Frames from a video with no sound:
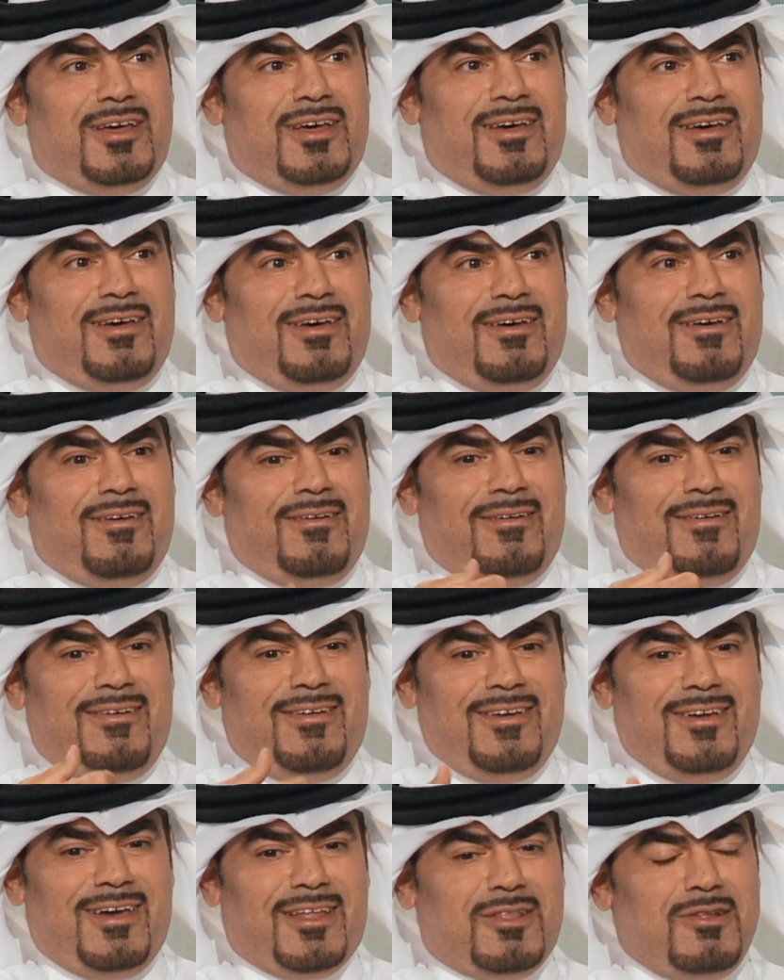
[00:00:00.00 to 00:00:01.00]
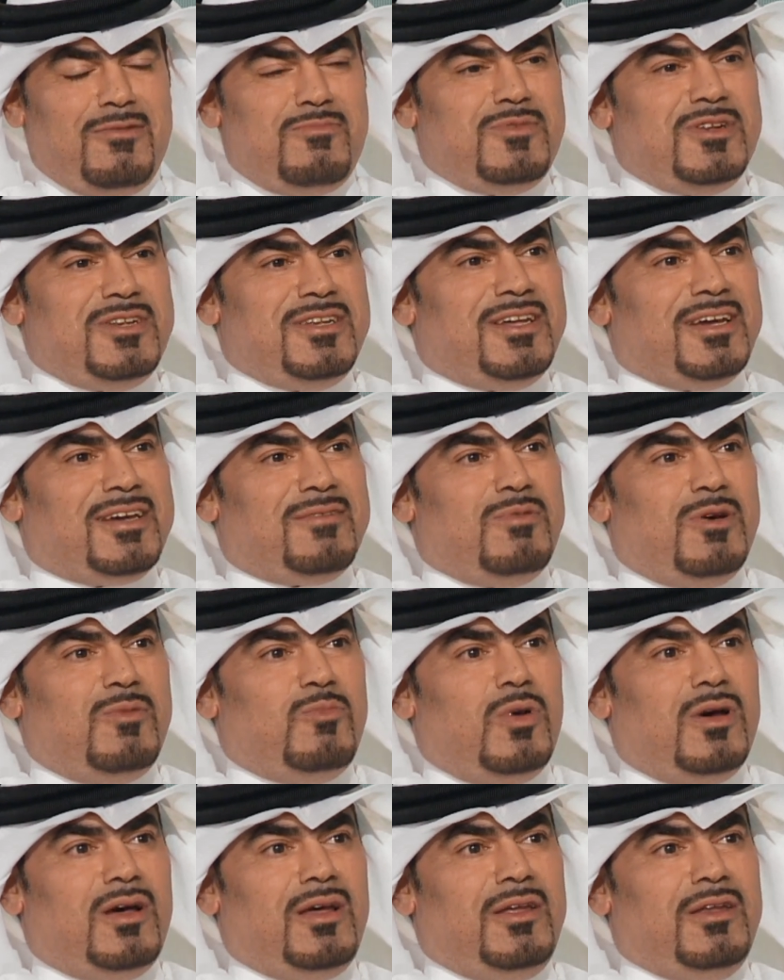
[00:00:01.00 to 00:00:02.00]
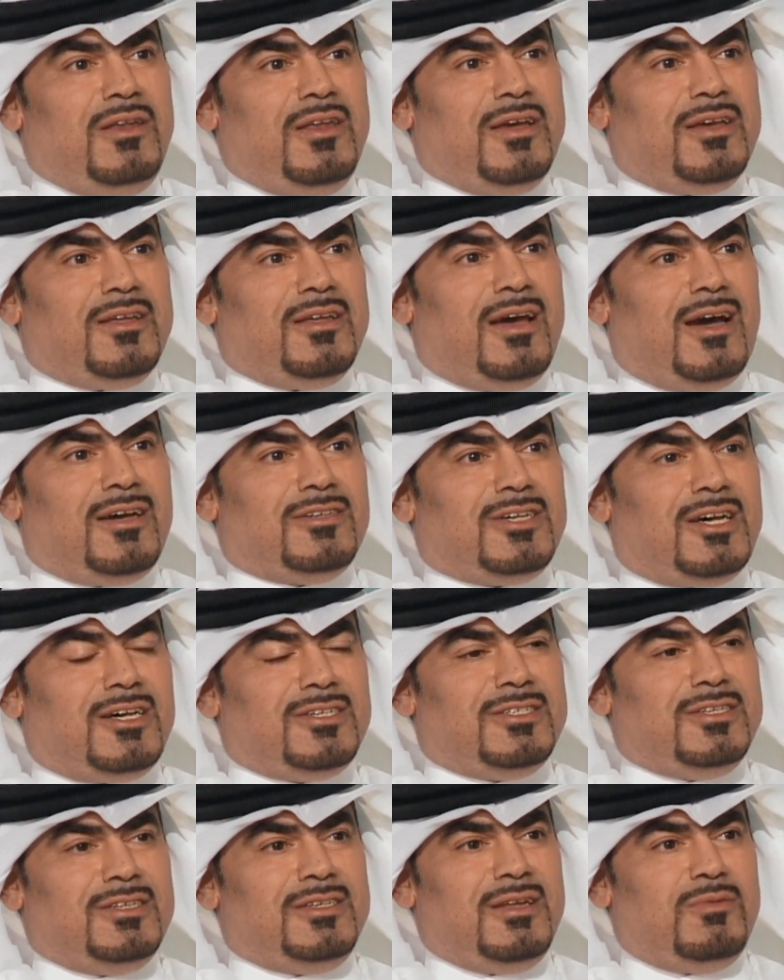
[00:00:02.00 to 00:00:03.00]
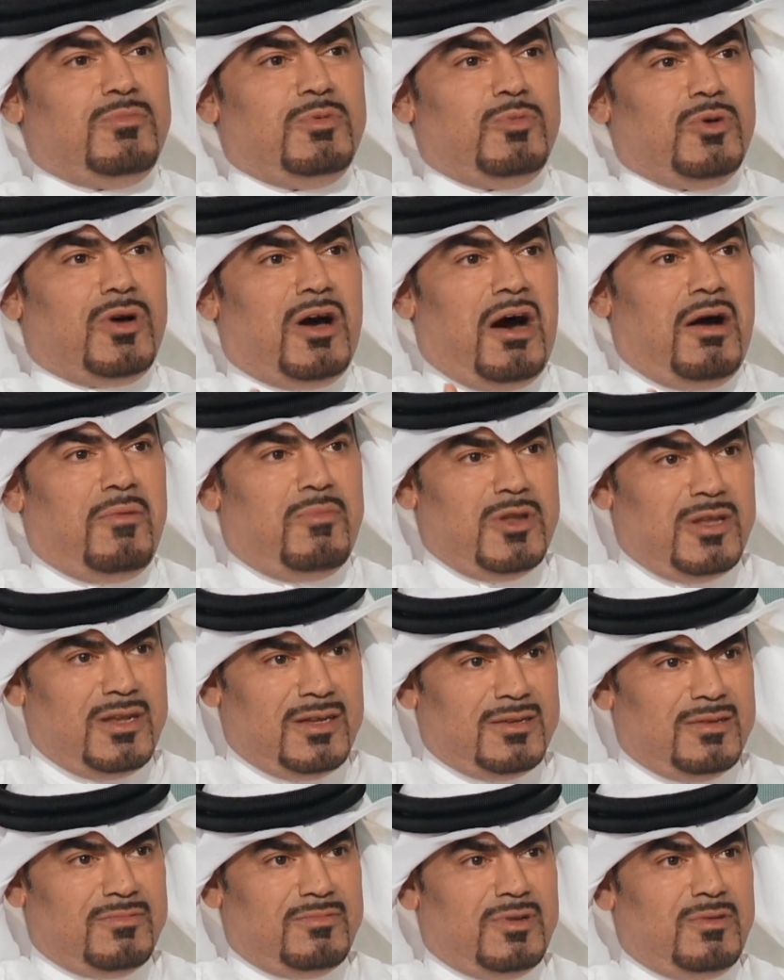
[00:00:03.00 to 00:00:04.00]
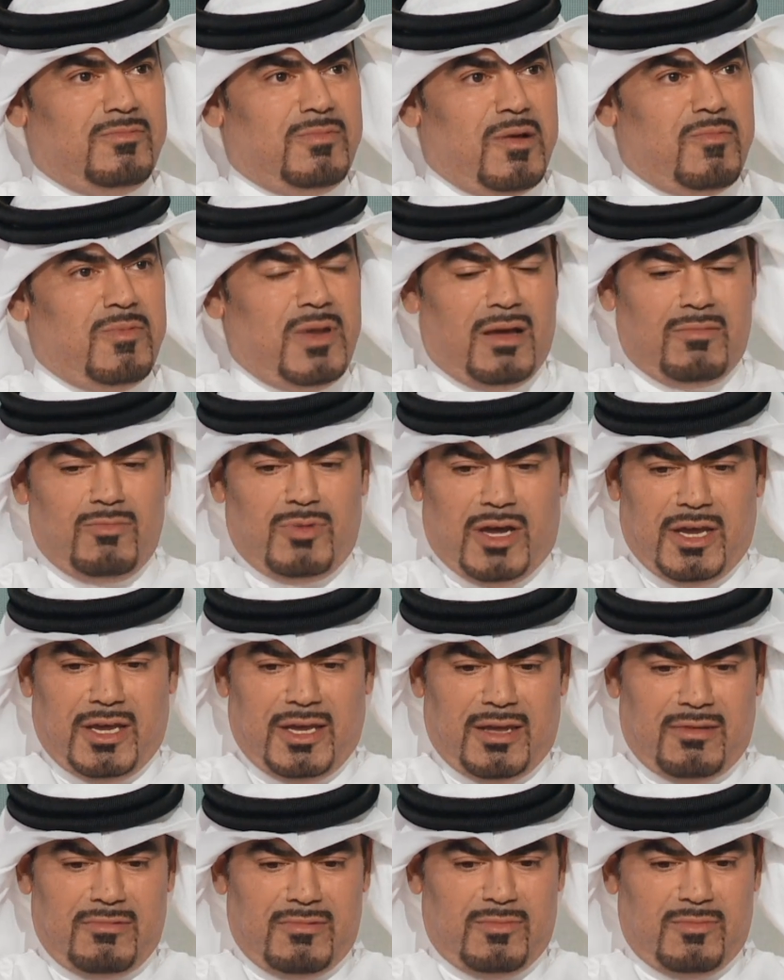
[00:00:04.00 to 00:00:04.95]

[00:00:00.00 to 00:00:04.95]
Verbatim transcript: آه، يطلب منك انك اساس انه بمقابل مبلغ معين